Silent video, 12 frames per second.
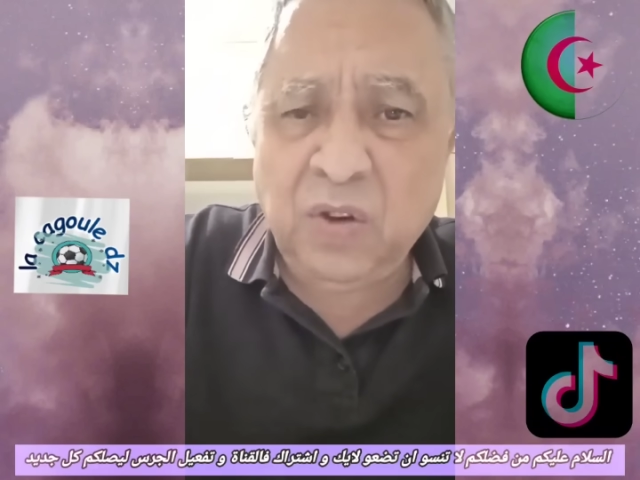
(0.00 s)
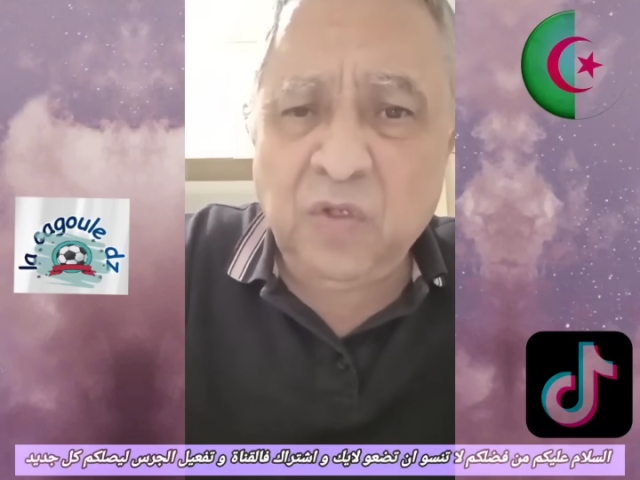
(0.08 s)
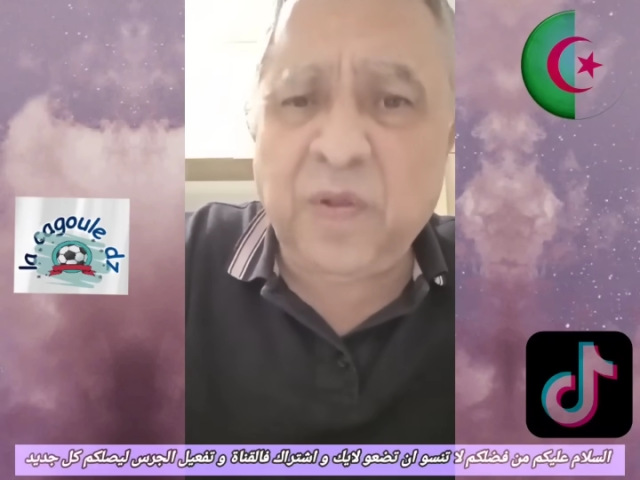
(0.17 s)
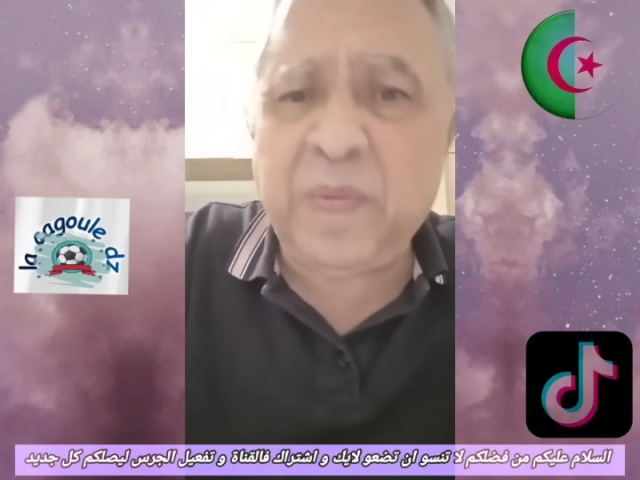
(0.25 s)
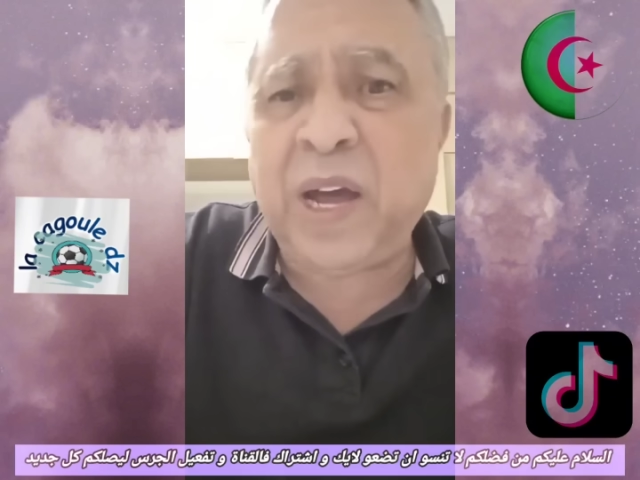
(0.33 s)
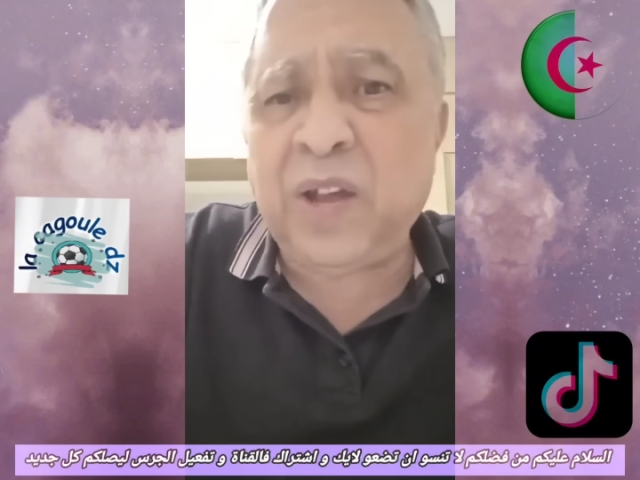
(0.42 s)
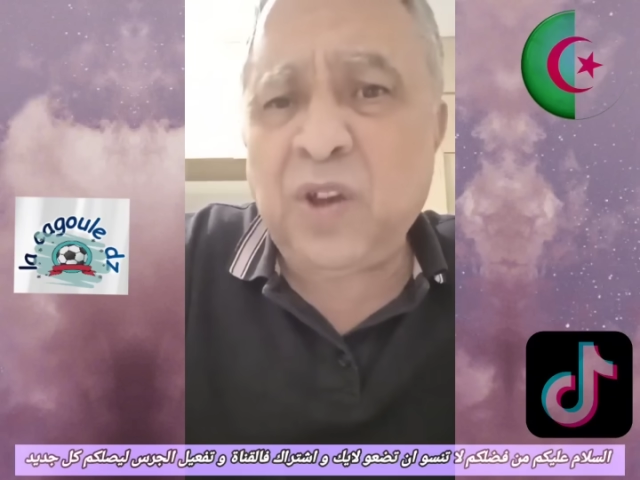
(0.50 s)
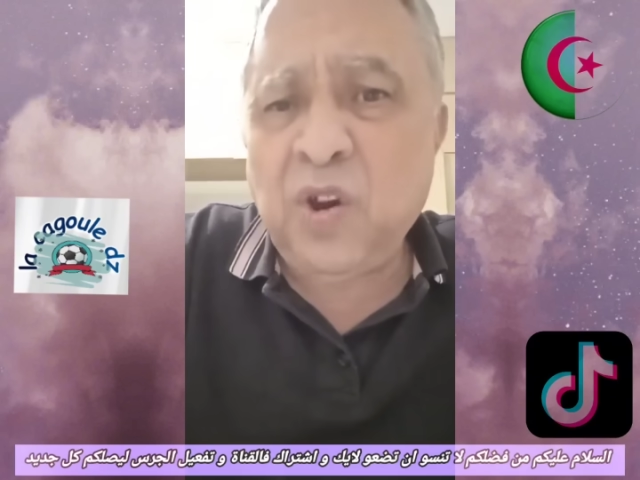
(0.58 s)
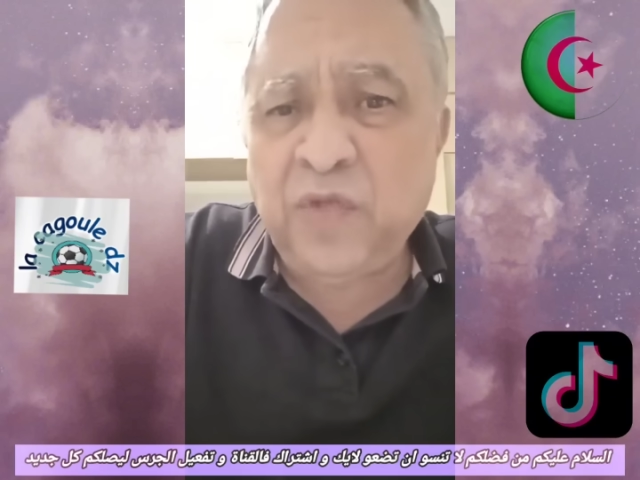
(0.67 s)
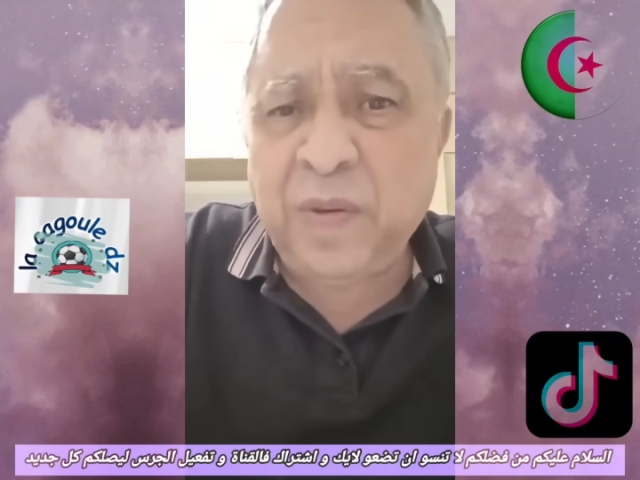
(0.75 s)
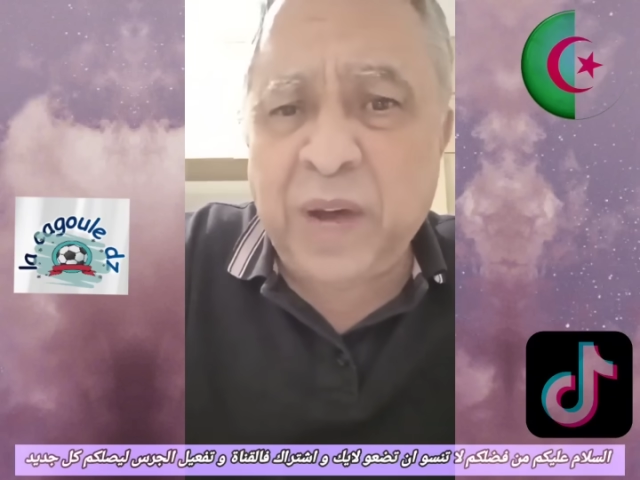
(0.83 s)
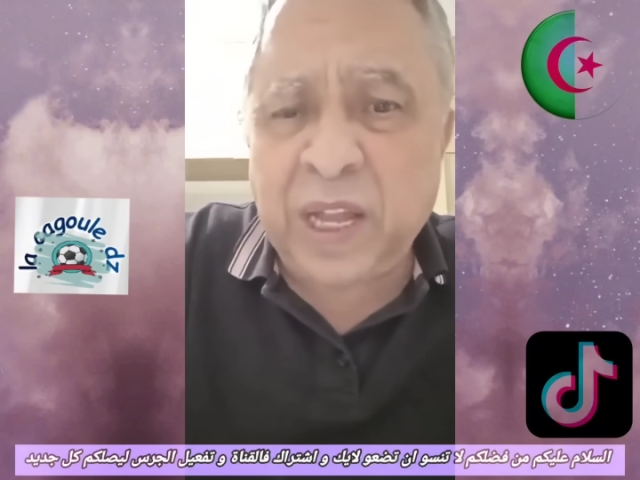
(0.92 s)

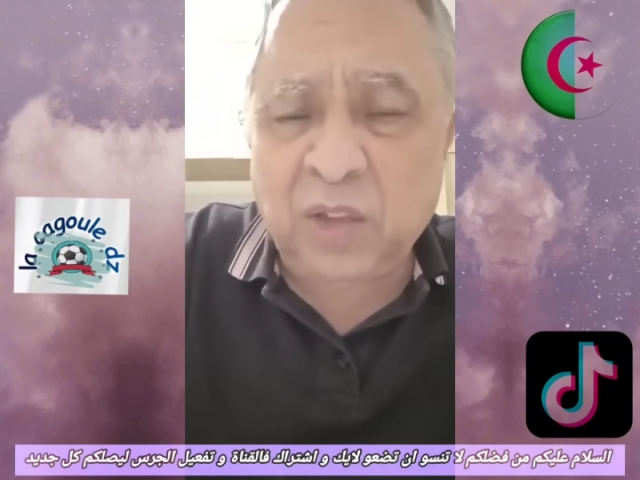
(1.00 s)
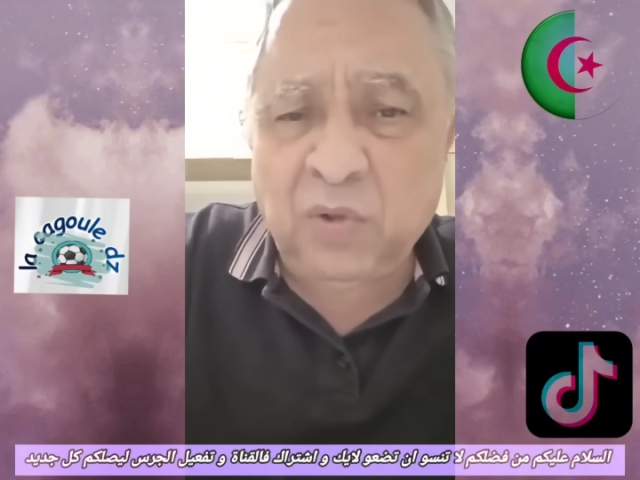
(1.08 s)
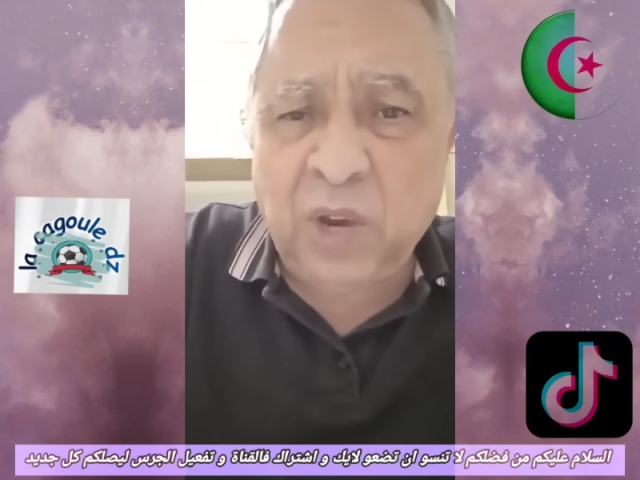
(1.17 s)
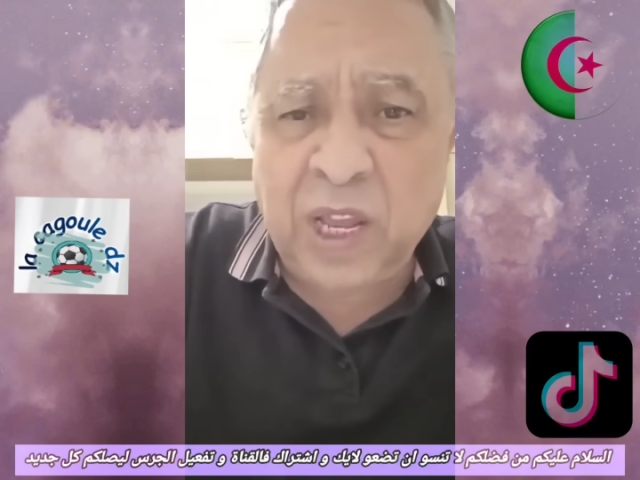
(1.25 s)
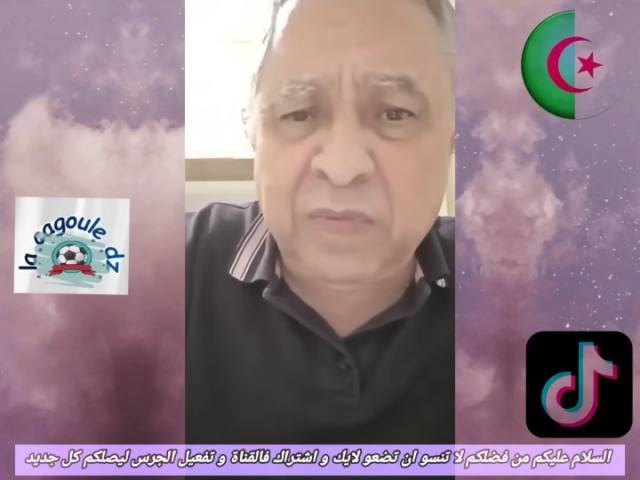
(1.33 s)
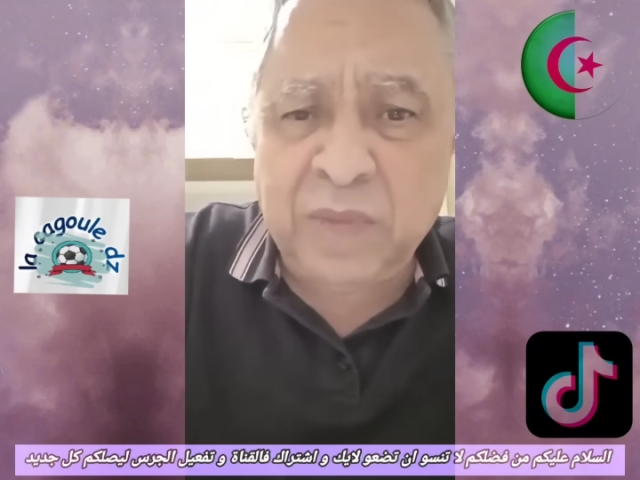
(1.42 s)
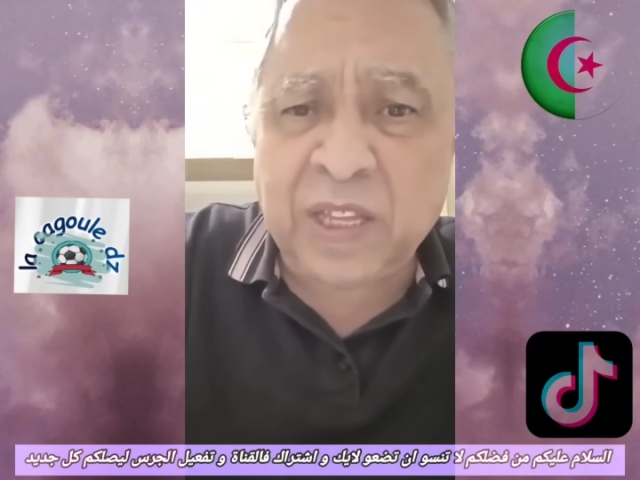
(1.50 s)
وفما فما حتى ولاد